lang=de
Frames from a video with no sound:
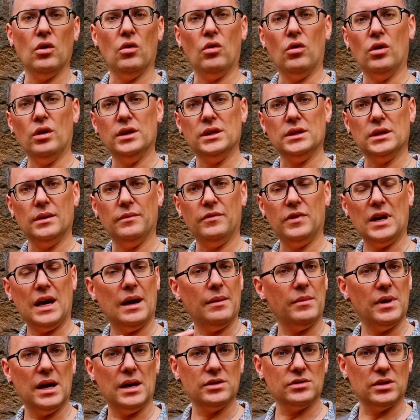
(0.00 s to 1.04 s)
und äh, wir
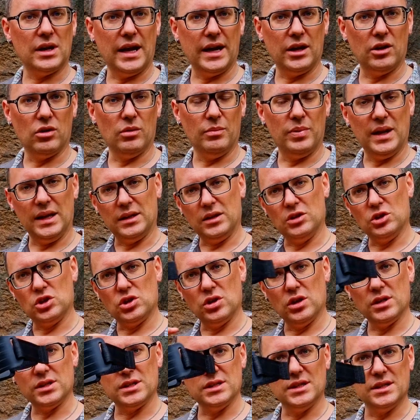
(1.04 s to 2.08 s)
haben also ein komplett
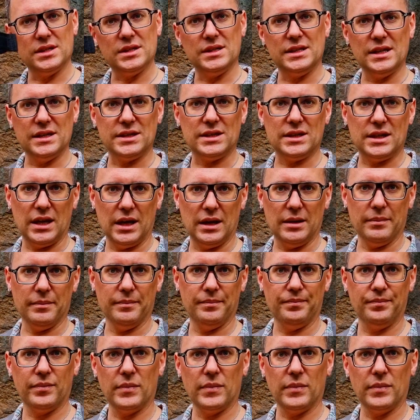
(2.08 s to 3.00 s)
geschlossenes System.